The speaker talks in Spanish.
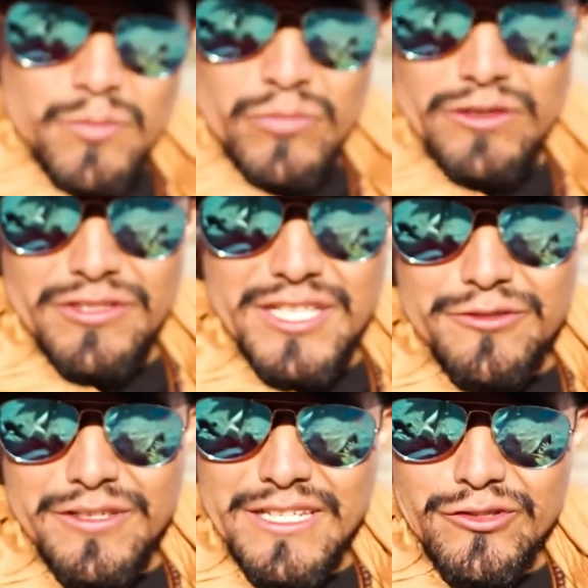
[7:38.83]
chicos,
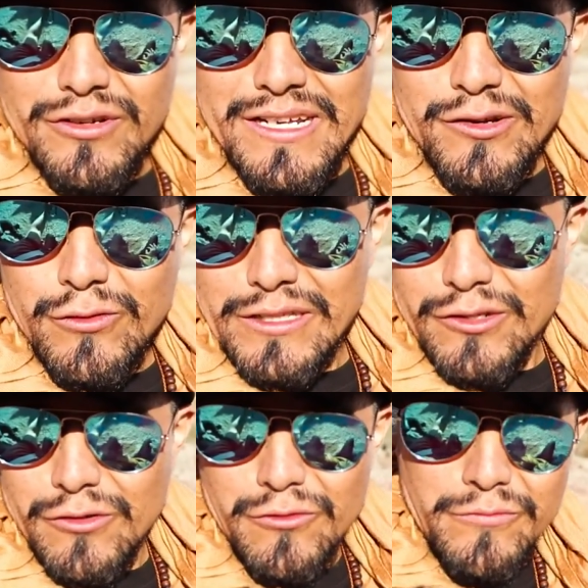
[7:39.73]
ya son las 4
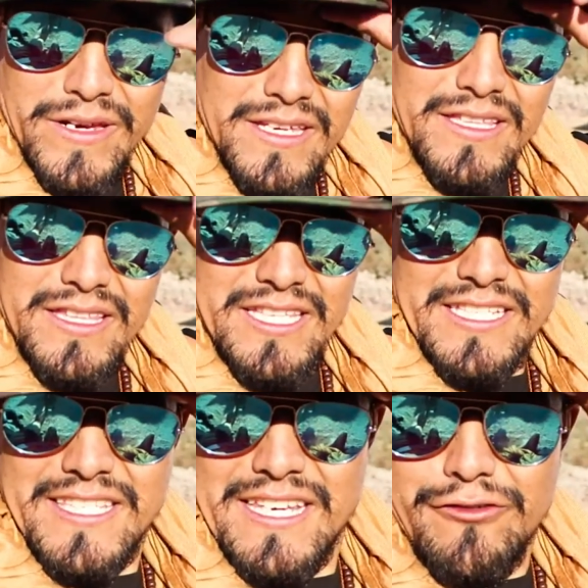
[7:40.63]
con
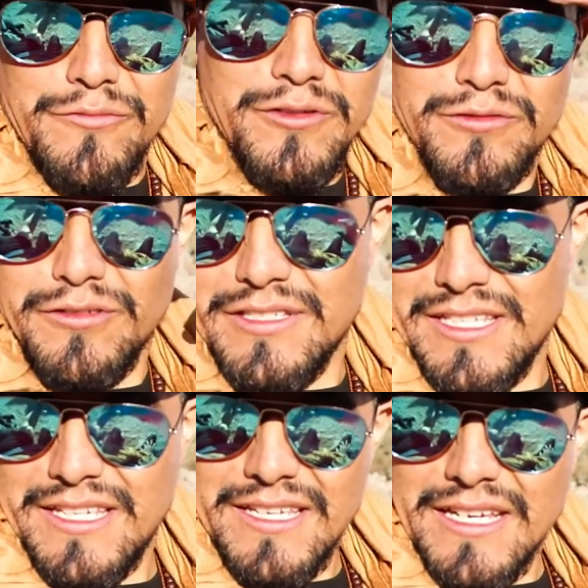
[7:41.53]
25 minutos
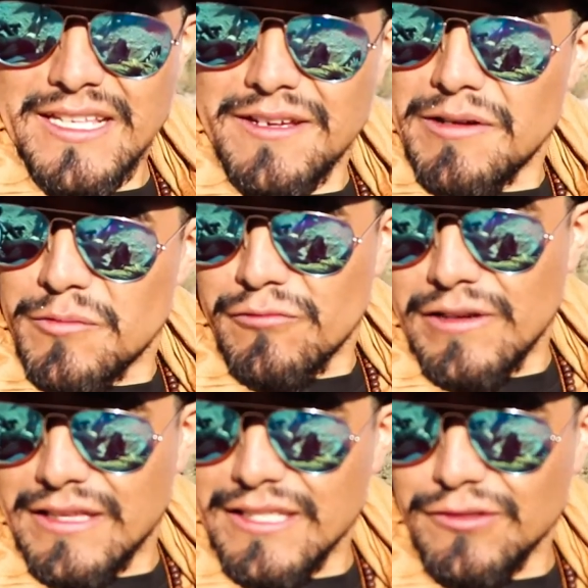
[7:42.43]
y ya llevamos
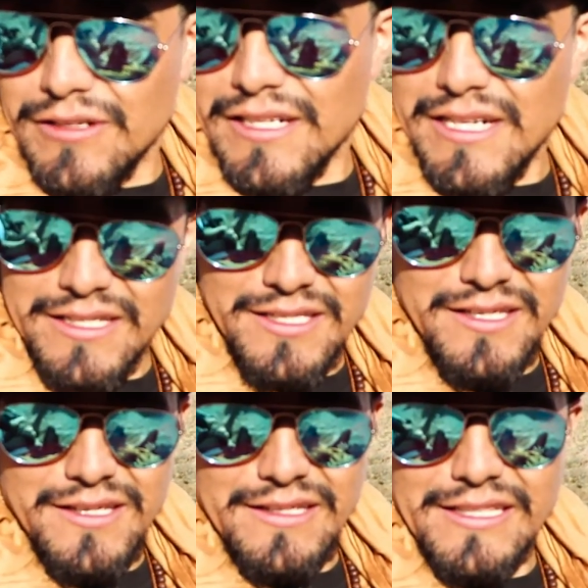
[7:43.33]
cuántas horas, casi
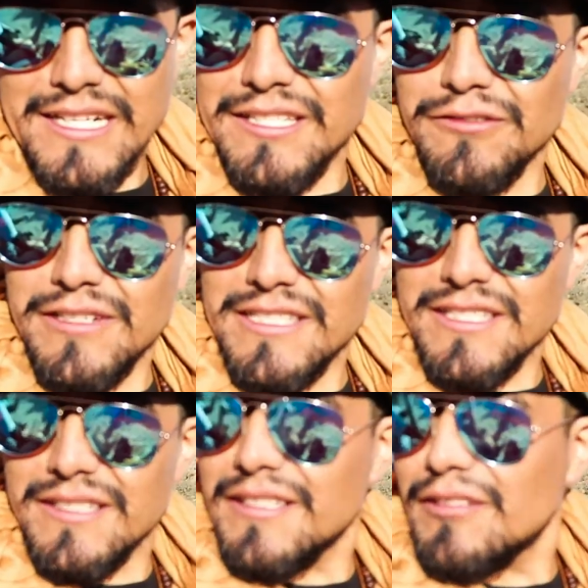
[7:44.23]
3 horas
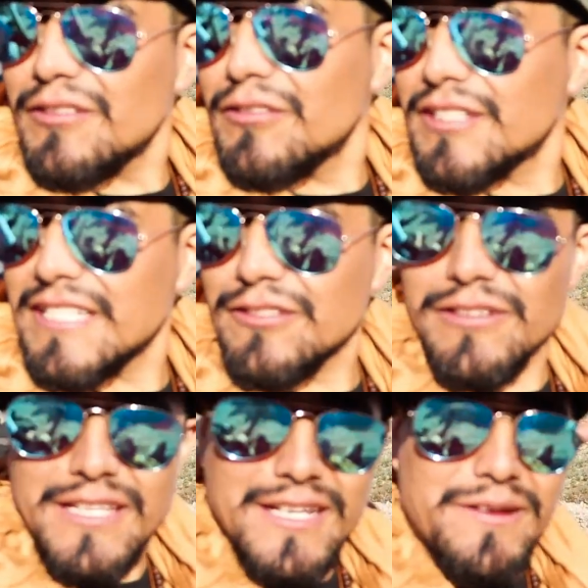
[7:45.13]
o 3 horas de
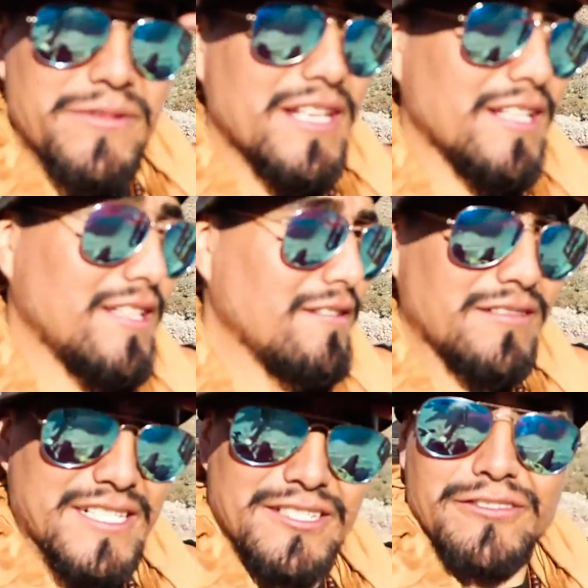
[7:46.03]
caminata,
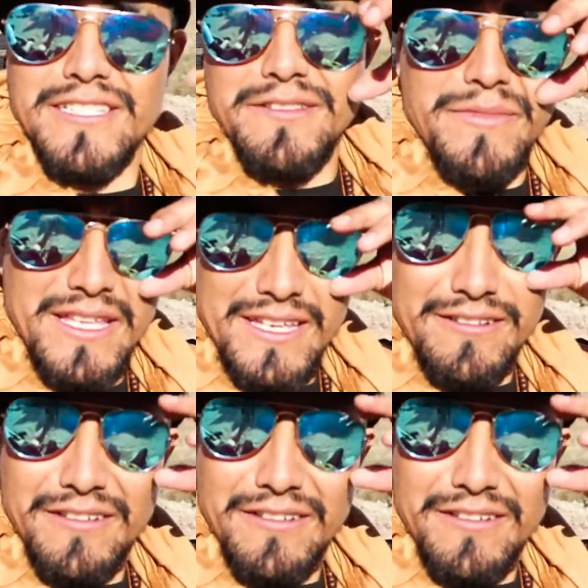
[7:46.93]
3 horas y media, ¿no?